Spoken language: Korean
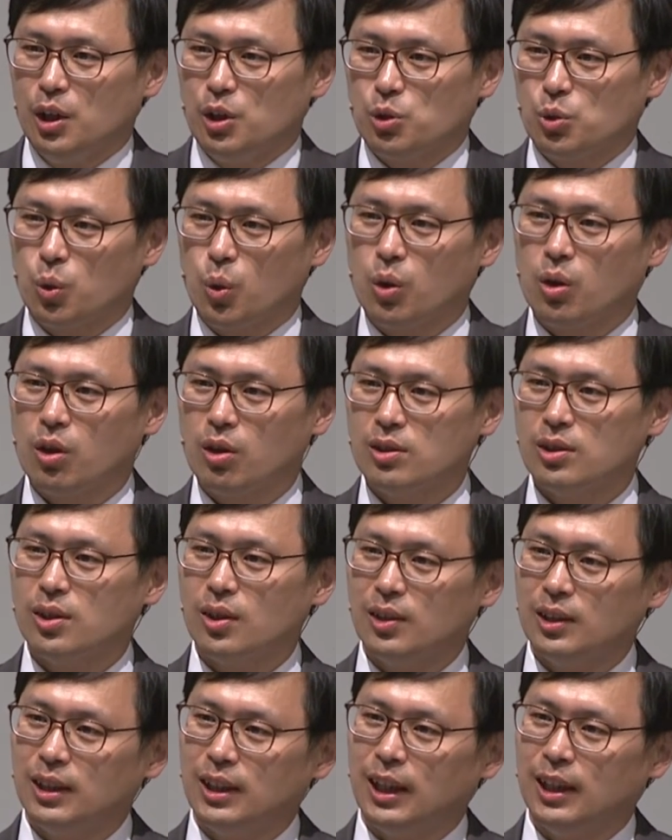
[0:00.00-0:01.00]

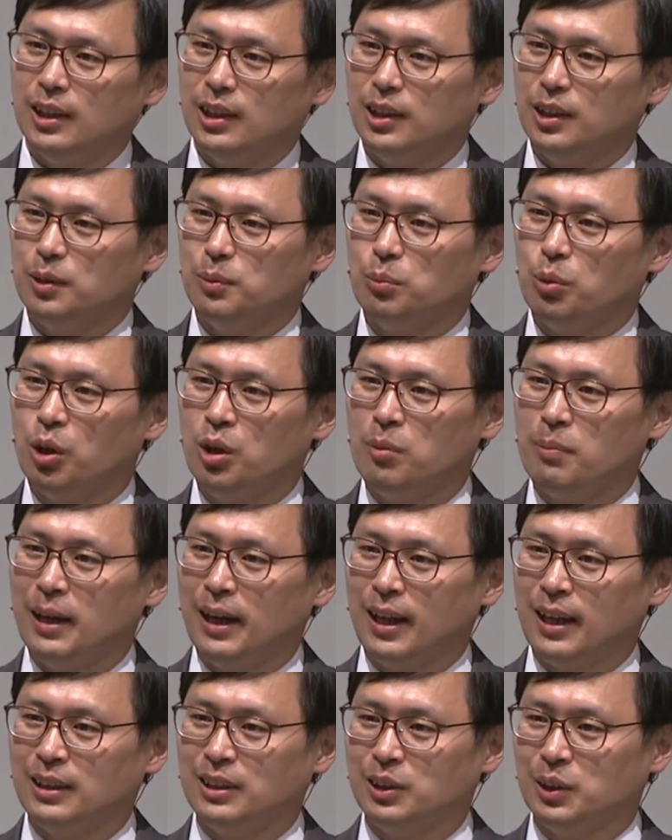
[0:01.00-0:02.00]
조건성이란 뭘
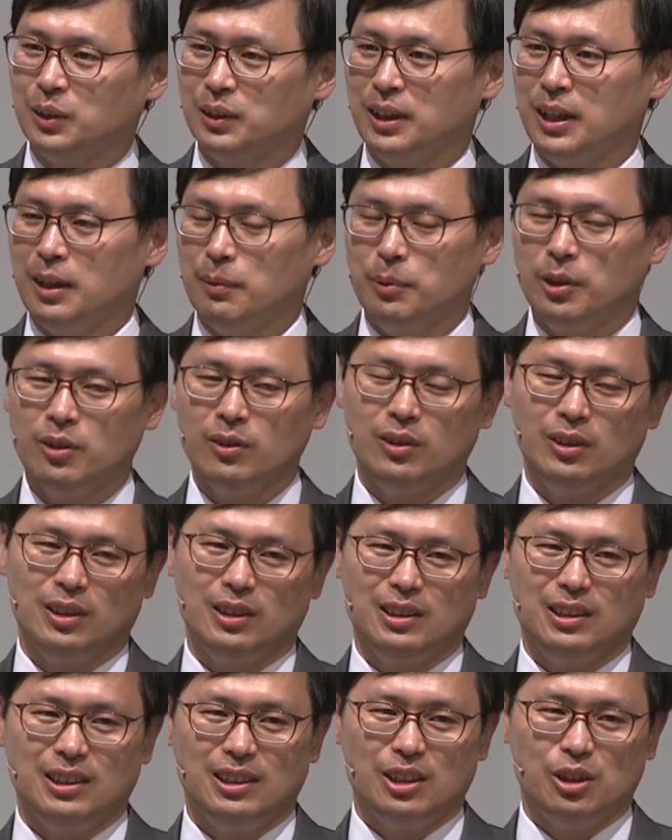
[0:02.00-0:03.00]
말하는 거냐면
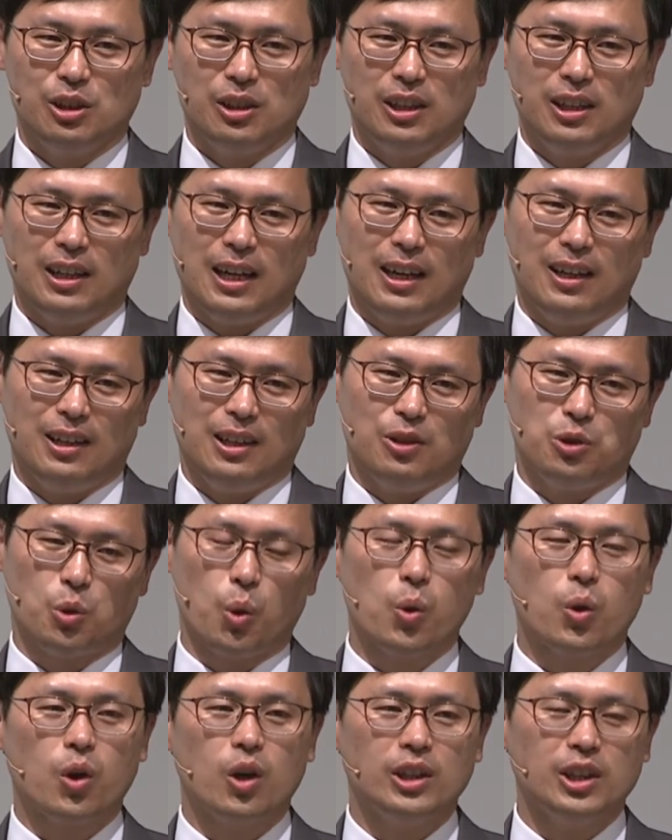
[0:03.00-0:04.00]

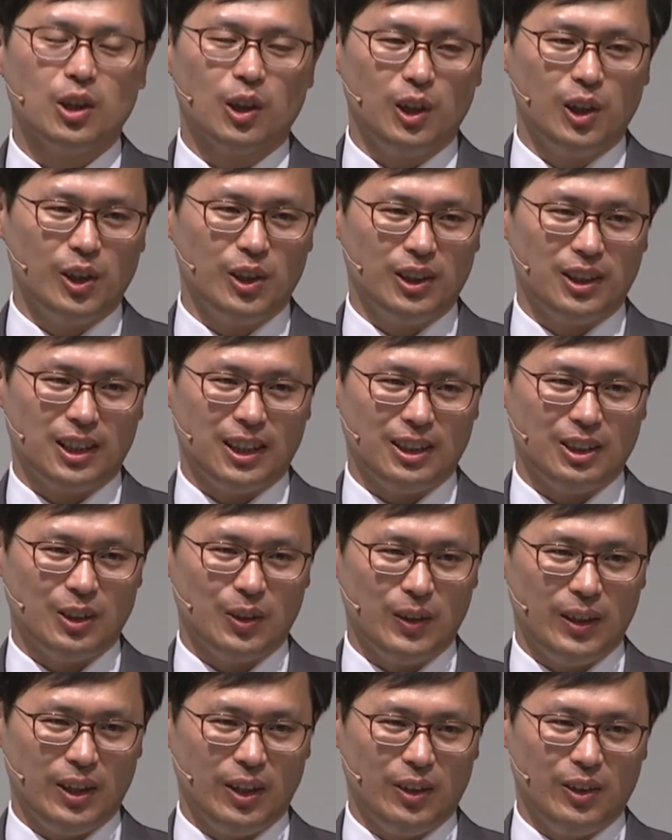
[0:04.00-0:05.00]
조건이 걸려 있다는
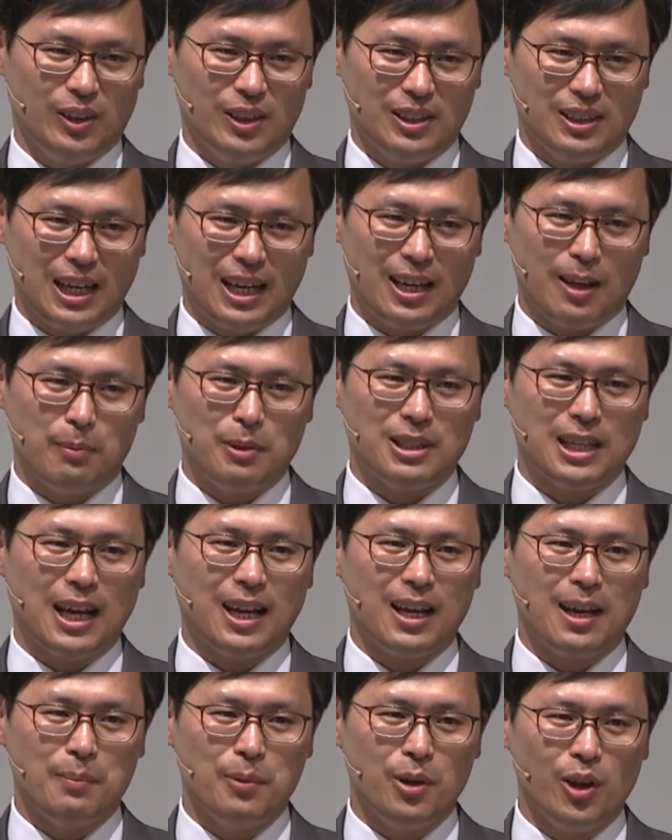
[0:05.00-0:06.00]
거예요. 사람이
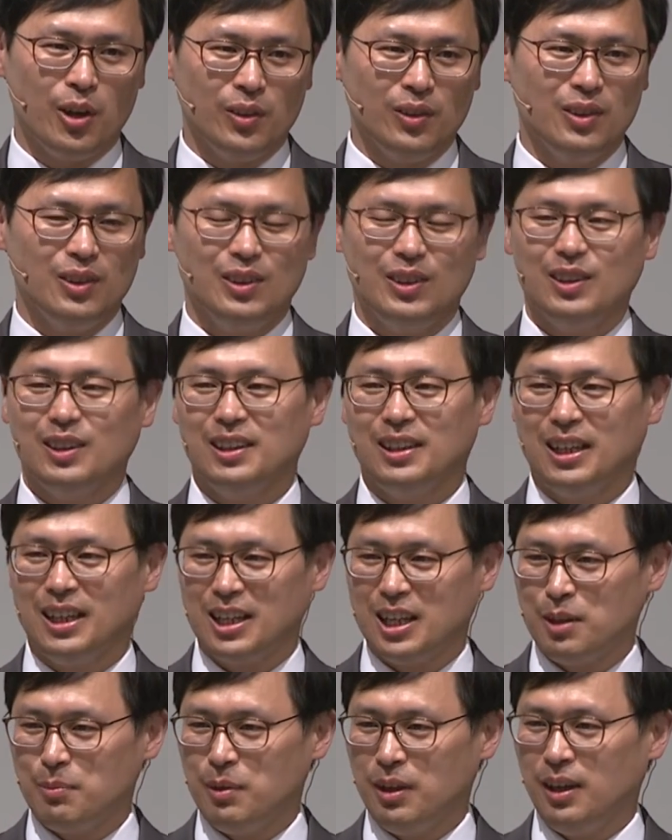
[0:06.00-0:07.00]
잘하면
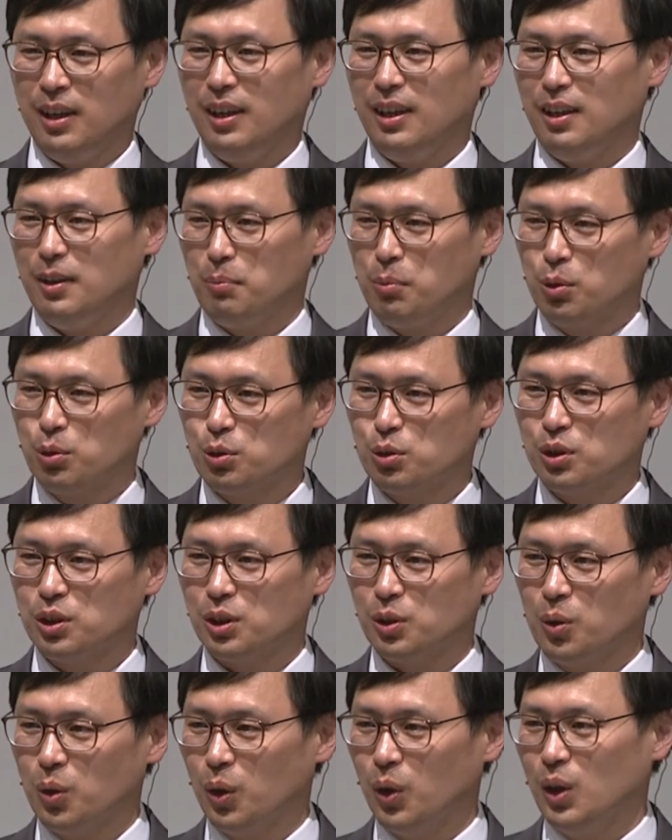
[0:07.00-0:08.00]
하나님이 복
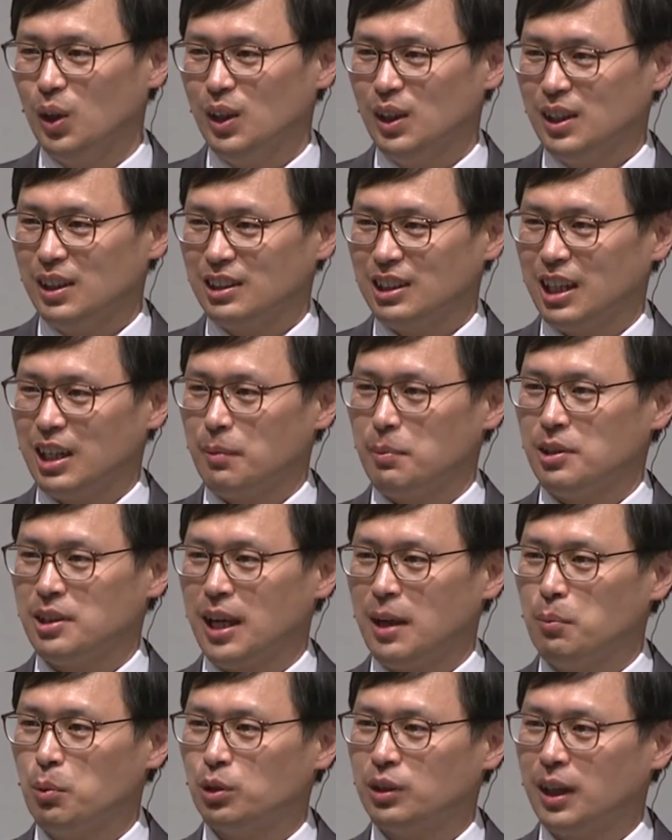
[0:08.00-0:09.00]
주시고 사람이
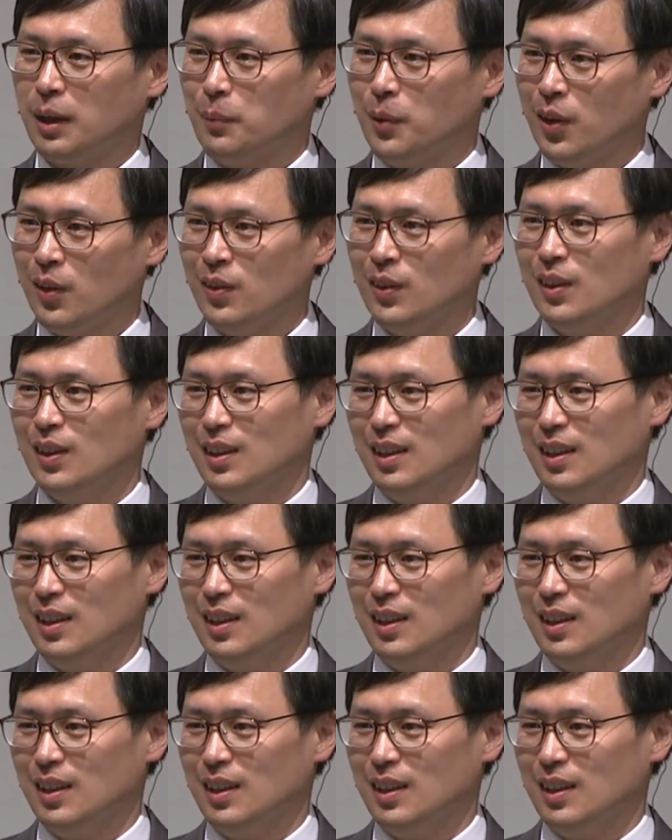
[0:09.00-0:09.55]
잘못하면